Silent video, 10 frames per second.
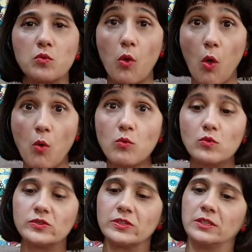
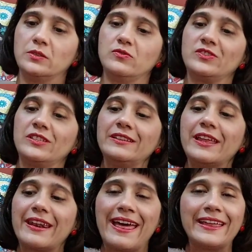longos anos
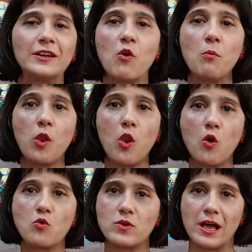internada como
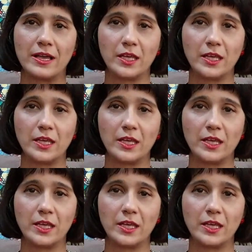louca aqui